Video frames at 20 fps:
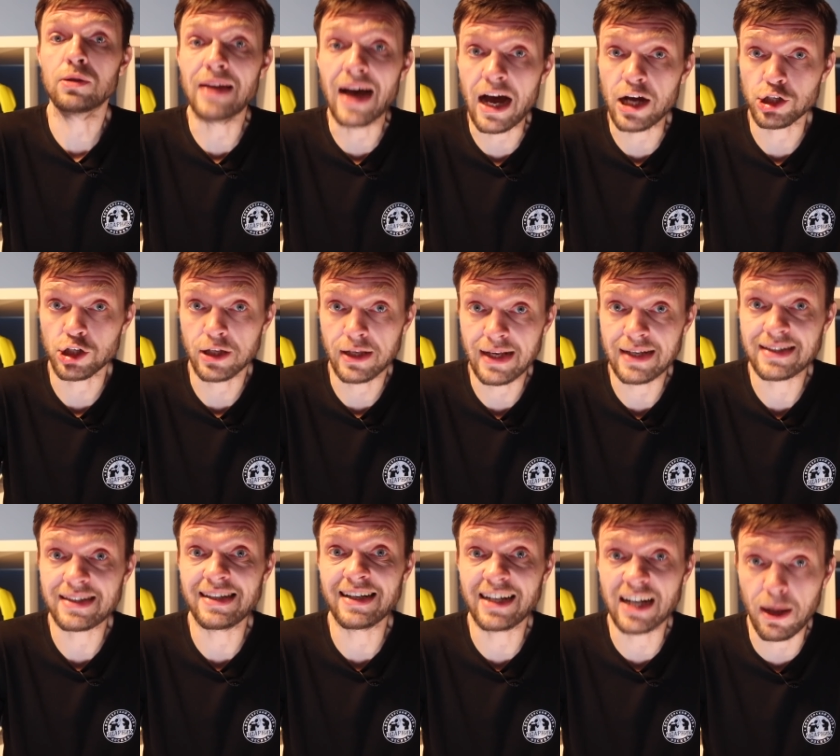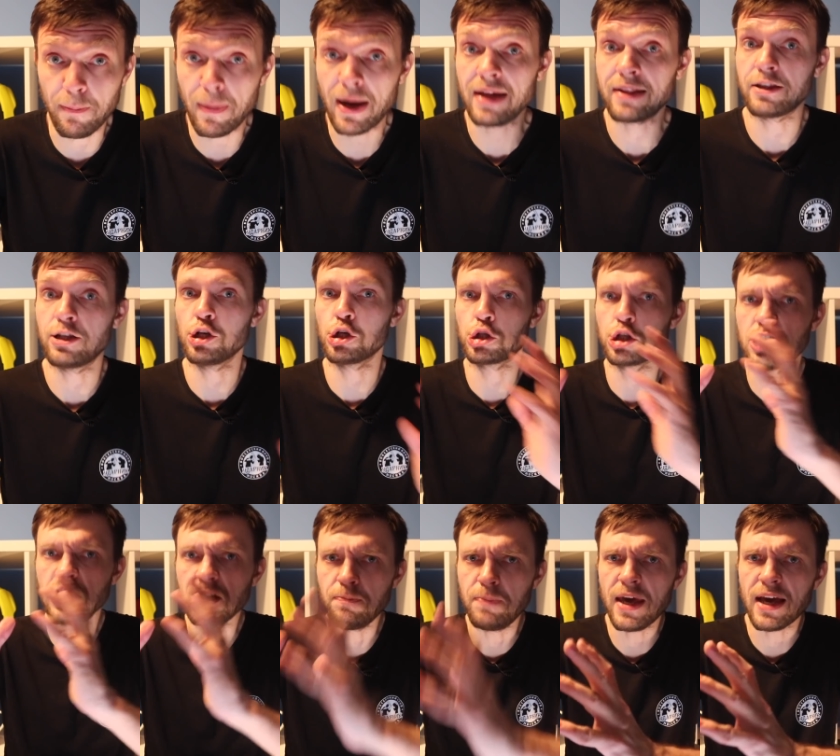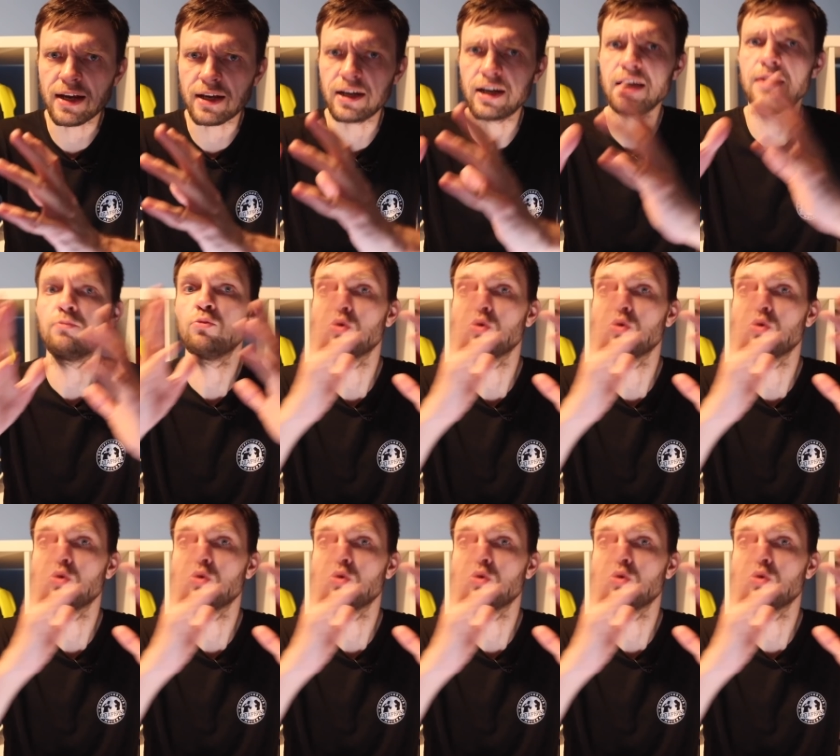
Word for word: даже если команды Женебека и